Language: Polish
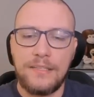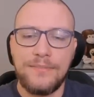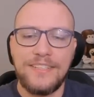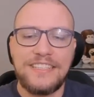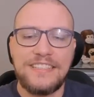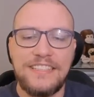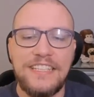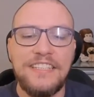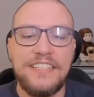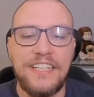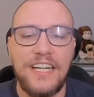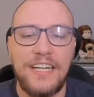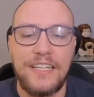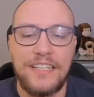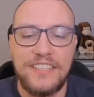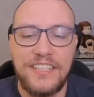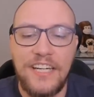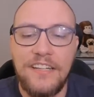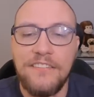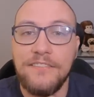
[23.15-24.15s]
natomiast dzisiaj
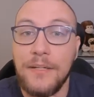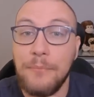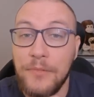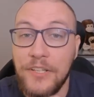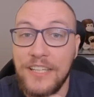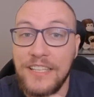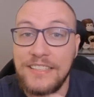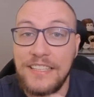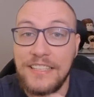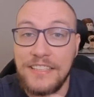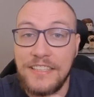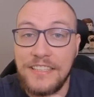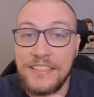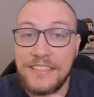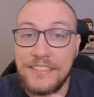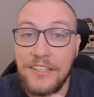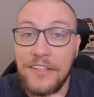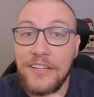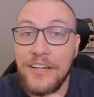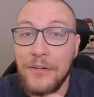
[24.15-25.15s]
chciałem Wam pokazać
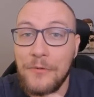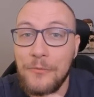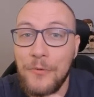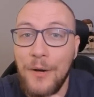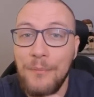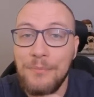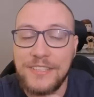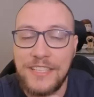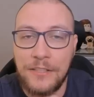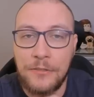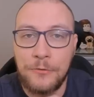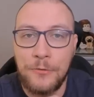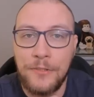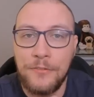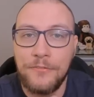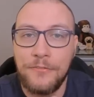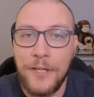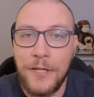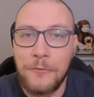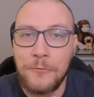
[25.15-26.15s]
historię chłopca,
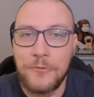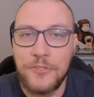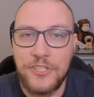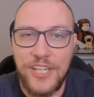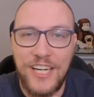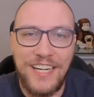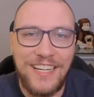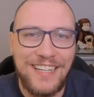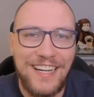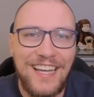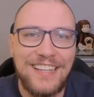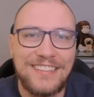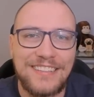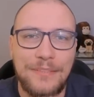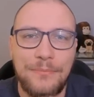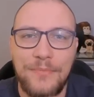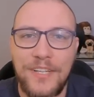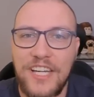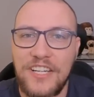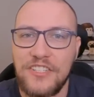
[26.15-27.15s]
który w wieku 3
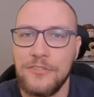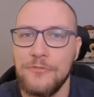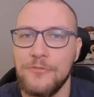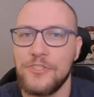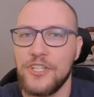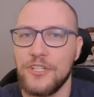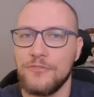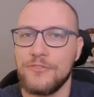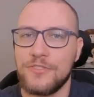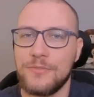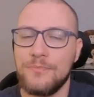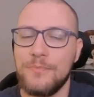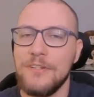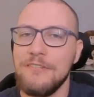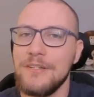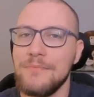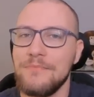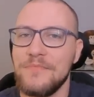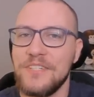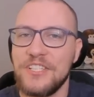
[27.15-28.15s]
lat mierzył się z
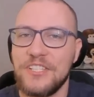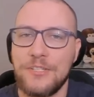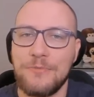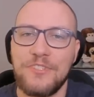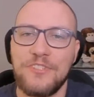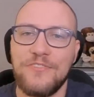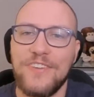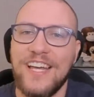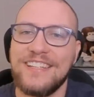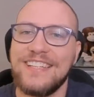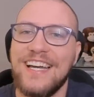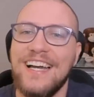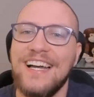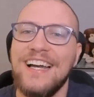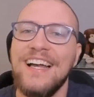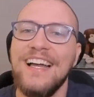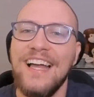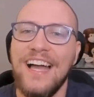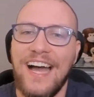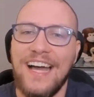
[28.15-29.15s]
byłym mistrzem
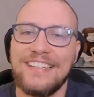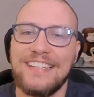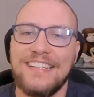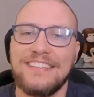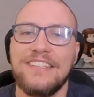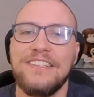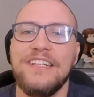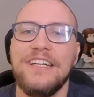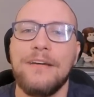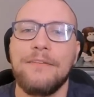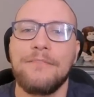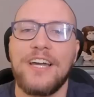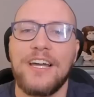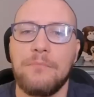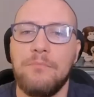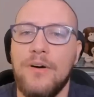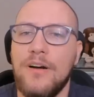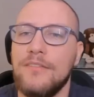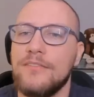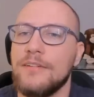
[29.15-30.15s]
świata Anatolijem
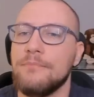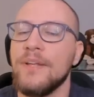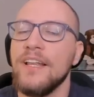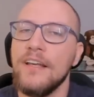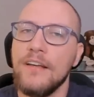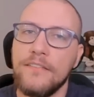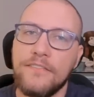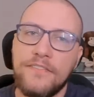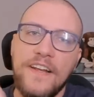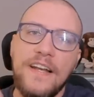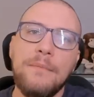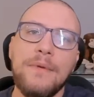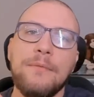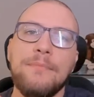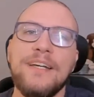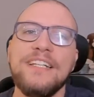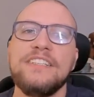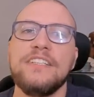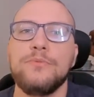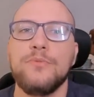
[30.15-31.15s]
Karpowem. Filmik
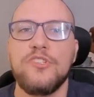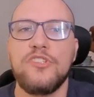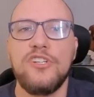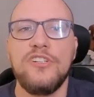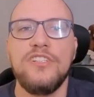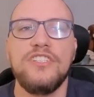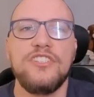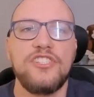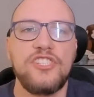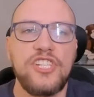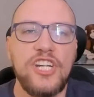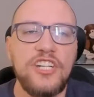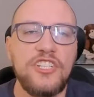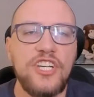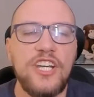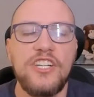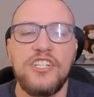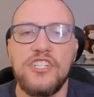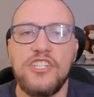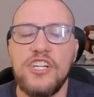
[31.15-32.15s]
będzie złożony z trzech
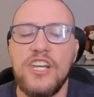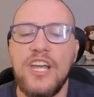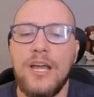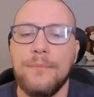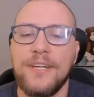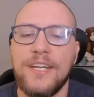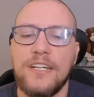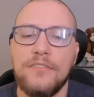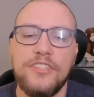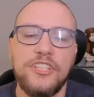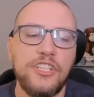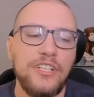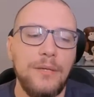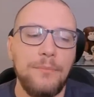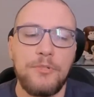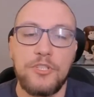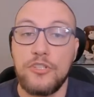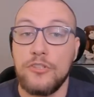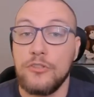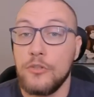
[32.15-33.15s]
części, a mianowicie
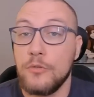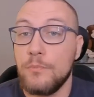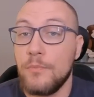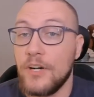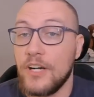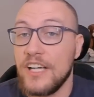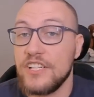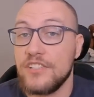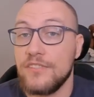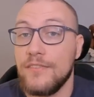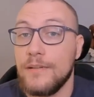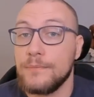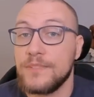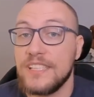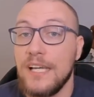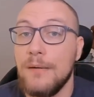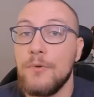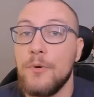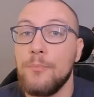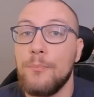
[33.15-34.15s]
na początku pokażę Wam
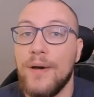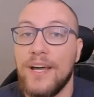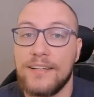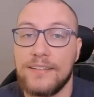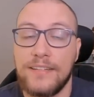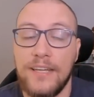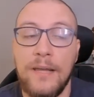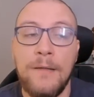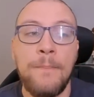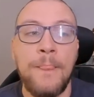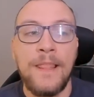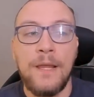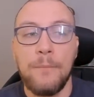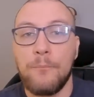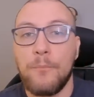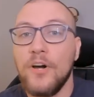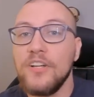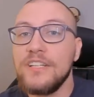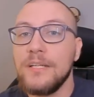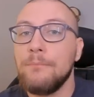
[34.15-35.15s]
sam samą partię.
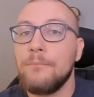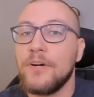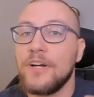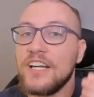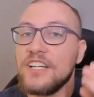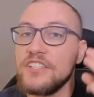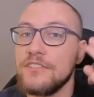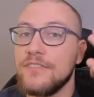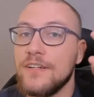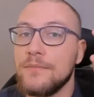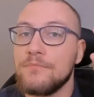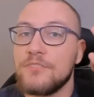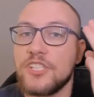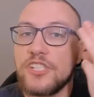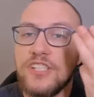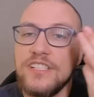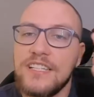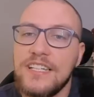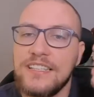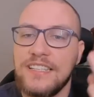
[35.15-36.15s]
Potem pokażę Wam
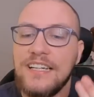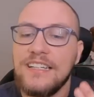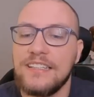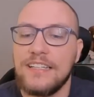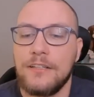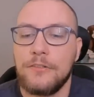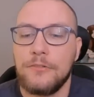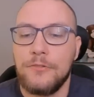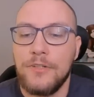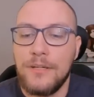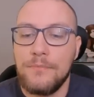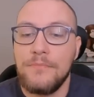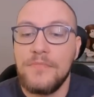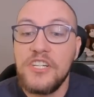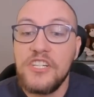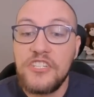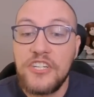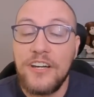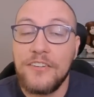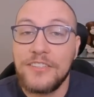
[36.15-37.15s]
trzy zadanka, które
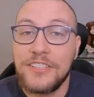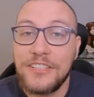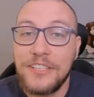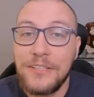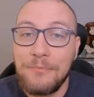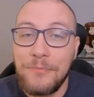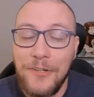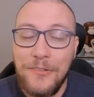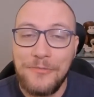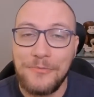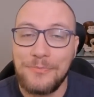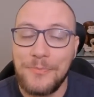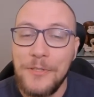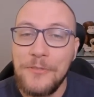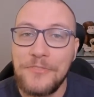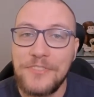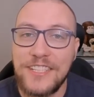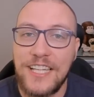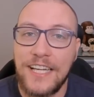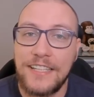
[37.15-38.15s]
Misza Osipow
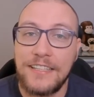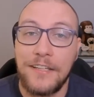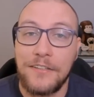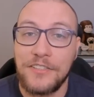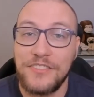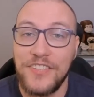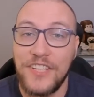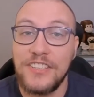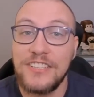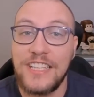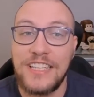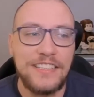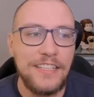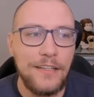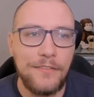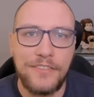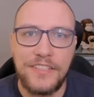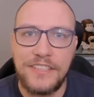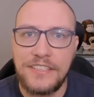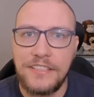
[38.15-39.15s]
był w stanie rozwiązać
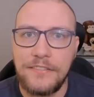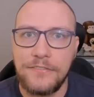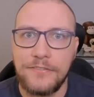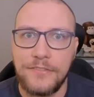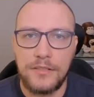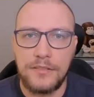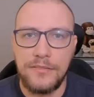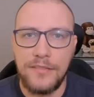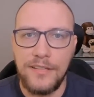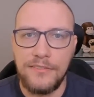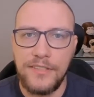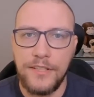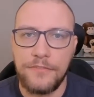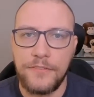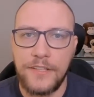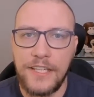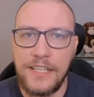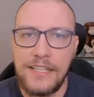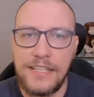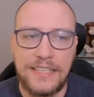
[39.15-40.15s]
na wizji dosłownie
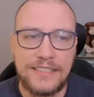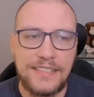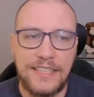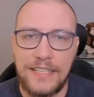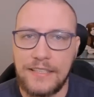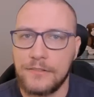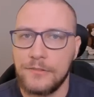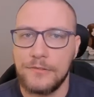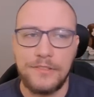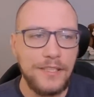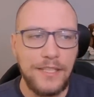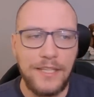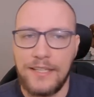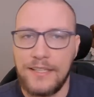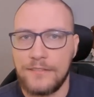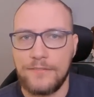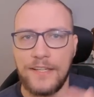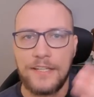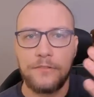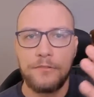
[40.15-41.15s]
w kilka sekund,
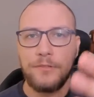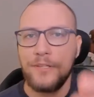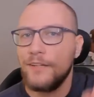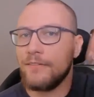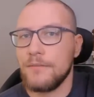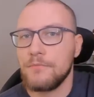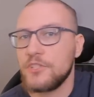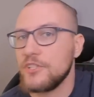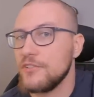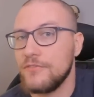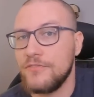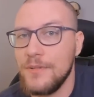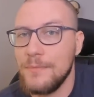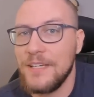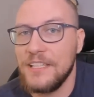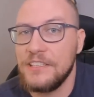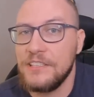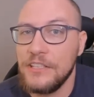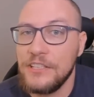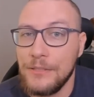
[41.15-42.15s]
a gwarantuję Wam, że Wy
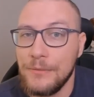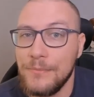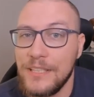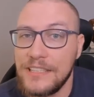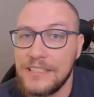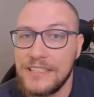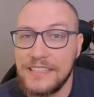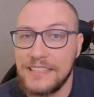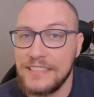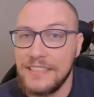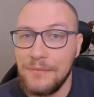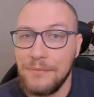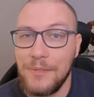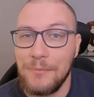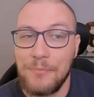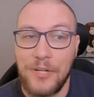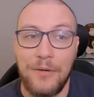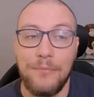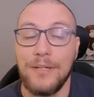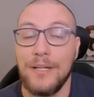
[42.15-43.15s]
będziecie mieć z
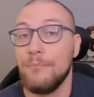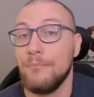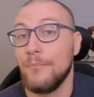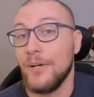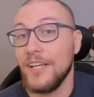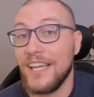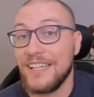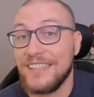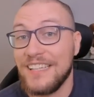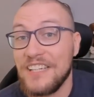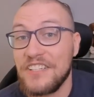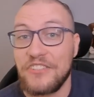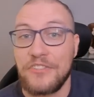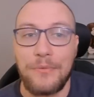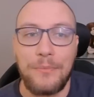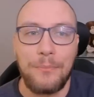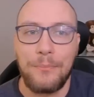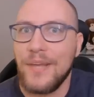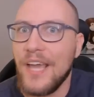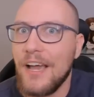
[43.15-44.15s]
nimi problem, bo ja
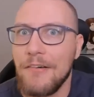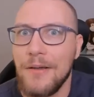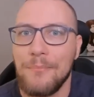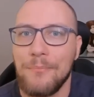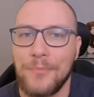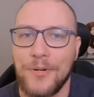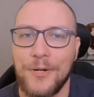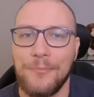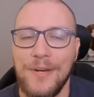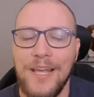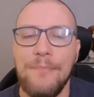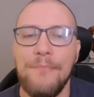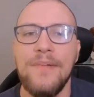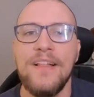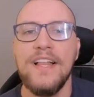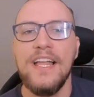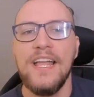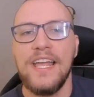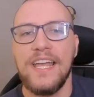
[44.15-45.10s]
też miałem problem.